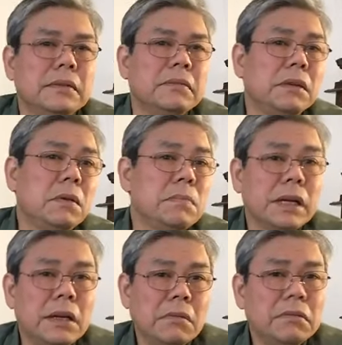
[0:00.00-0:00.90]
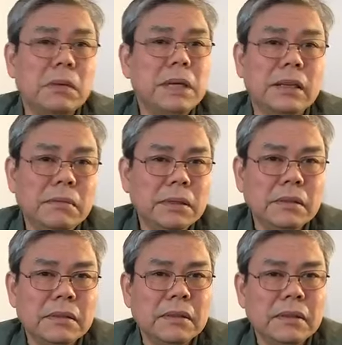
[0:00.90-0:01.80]
vào vùng biển Đông, vào biển Đông
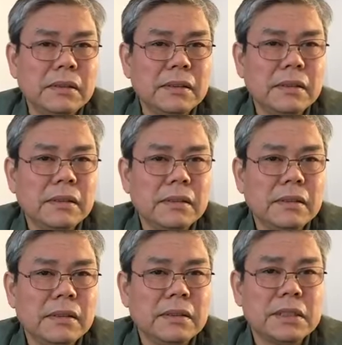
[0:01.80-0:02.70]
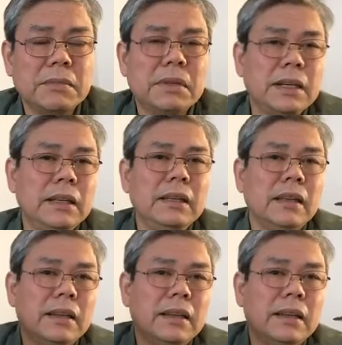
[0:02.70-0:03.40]
đâu. Trong khi